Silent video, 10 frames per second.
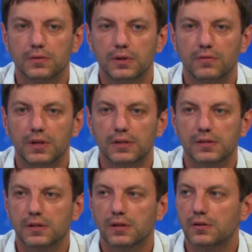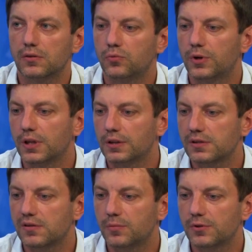является
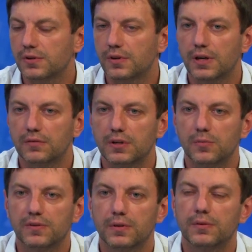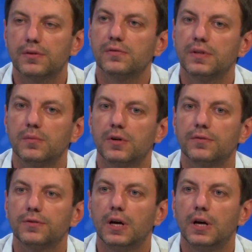губернатор Ставропольского края Владимир Владимир Ильич Владимиров.